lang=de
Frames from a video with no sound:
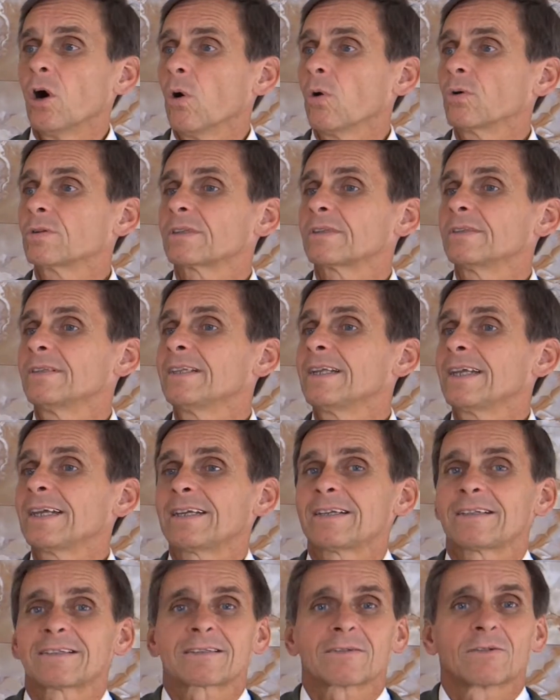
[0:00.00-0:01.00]
Und
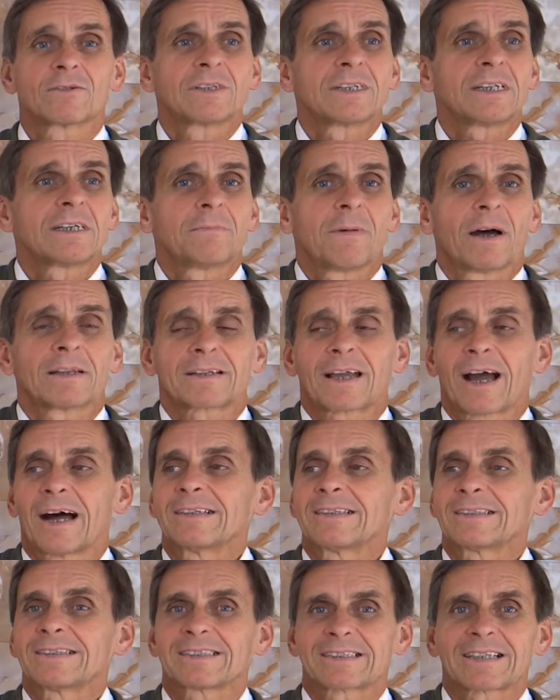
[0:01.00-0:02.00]
nichts und niemand
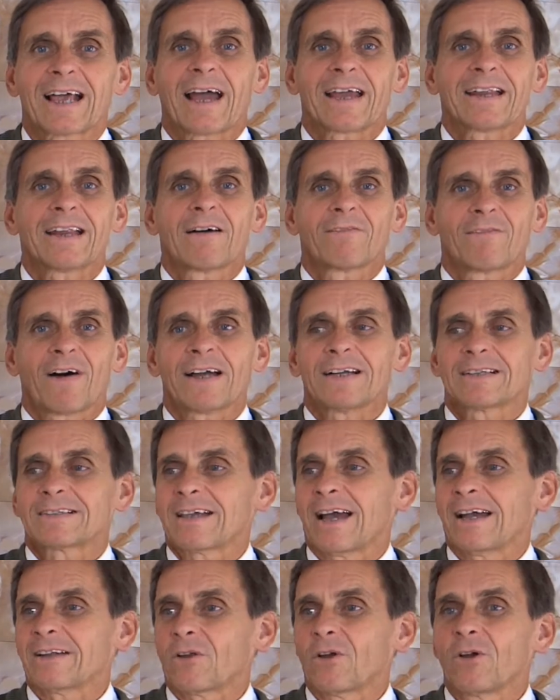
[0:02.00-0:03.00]
kann seiner
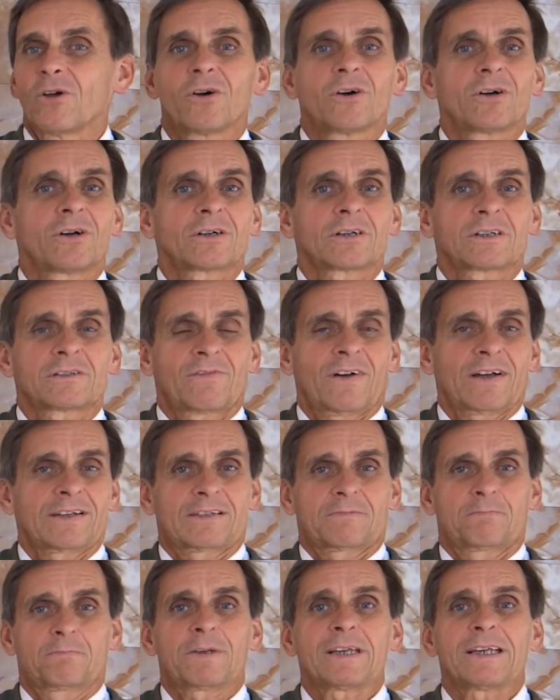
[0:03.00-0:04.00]
Weisheit
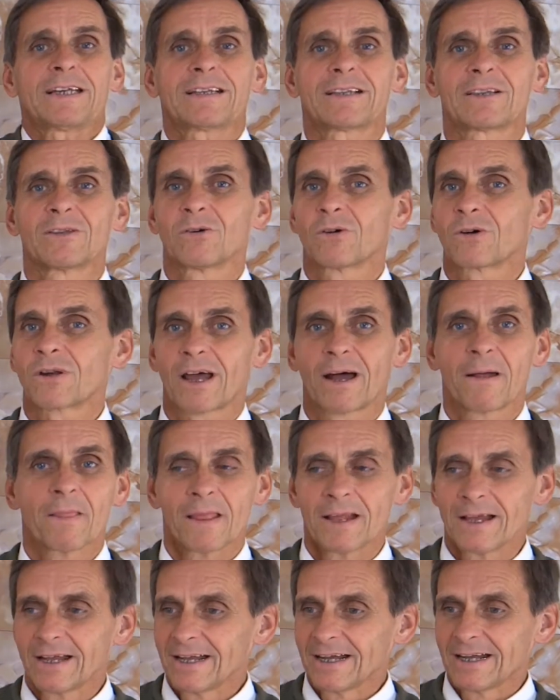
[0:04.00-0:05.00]
irgendwas bieten oder
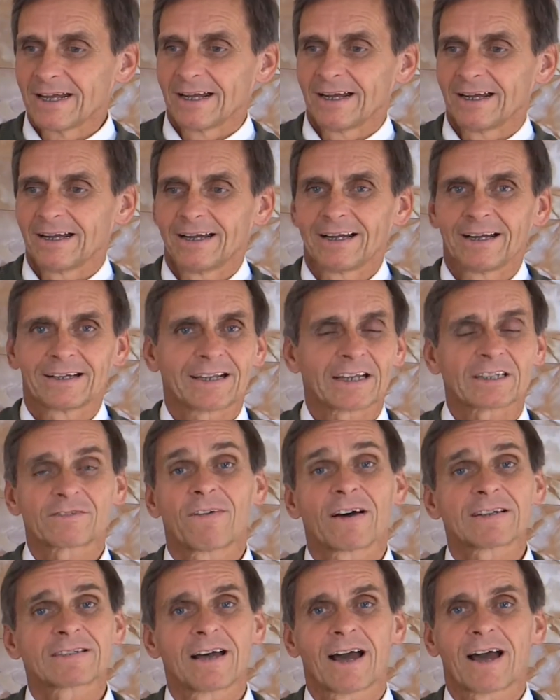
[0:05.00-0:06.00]
äh, das
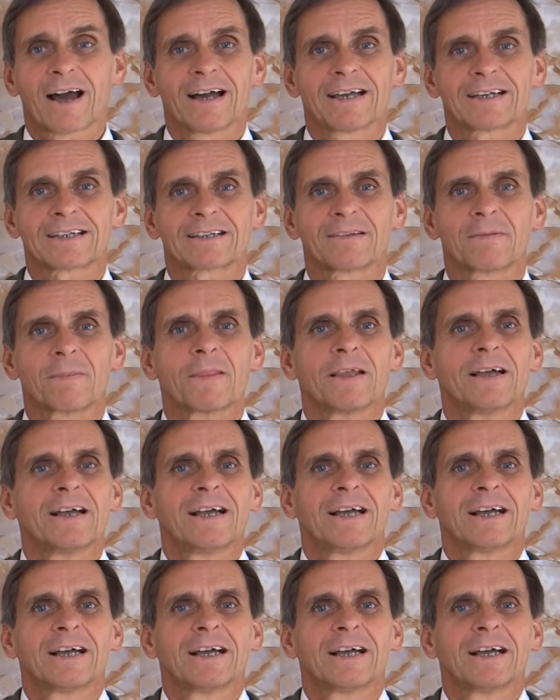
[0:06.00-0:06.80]
Wasser reichen.